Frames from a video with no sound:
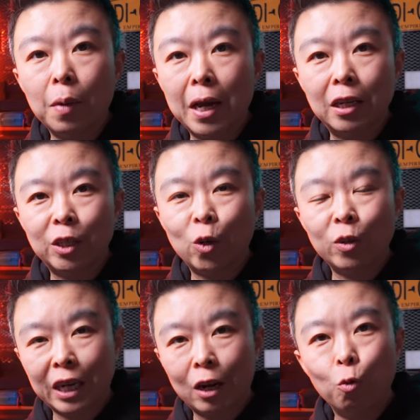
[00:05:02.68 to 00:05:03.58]
位的时候，
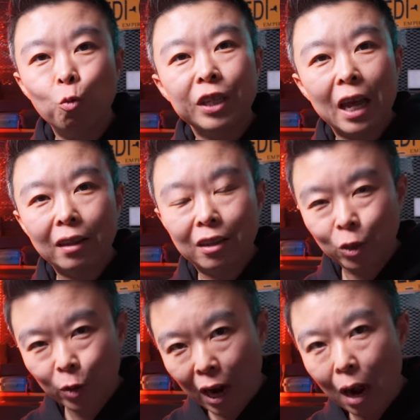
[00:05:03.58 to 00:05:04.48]
这个污点呢
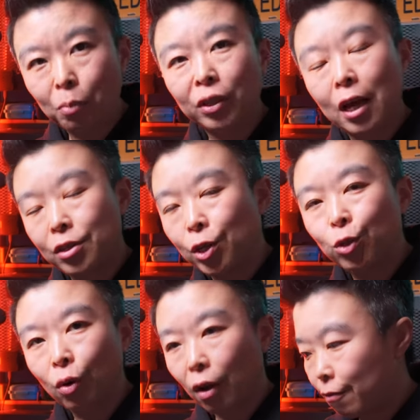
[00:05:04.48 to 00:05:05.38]
就看不太清
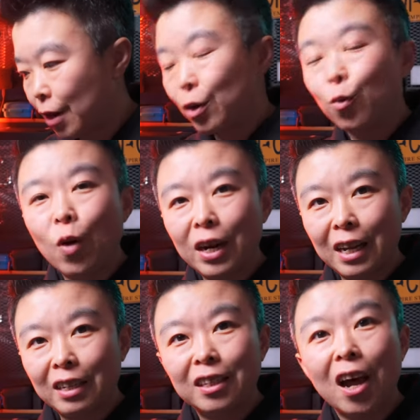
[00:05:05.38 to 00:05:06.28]
楚了。反正我这
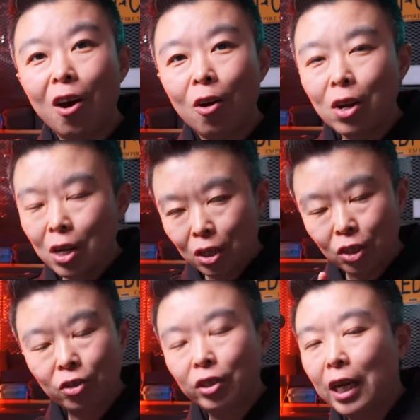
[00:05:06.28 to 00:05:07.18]
一套
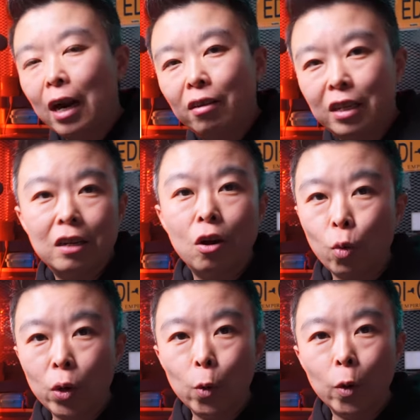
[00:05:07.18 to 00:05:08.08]
是这样的一个
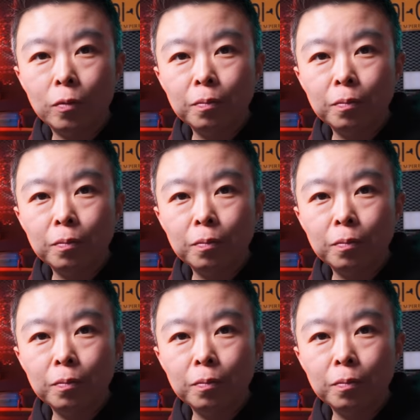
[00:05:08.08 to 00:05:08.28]
规律。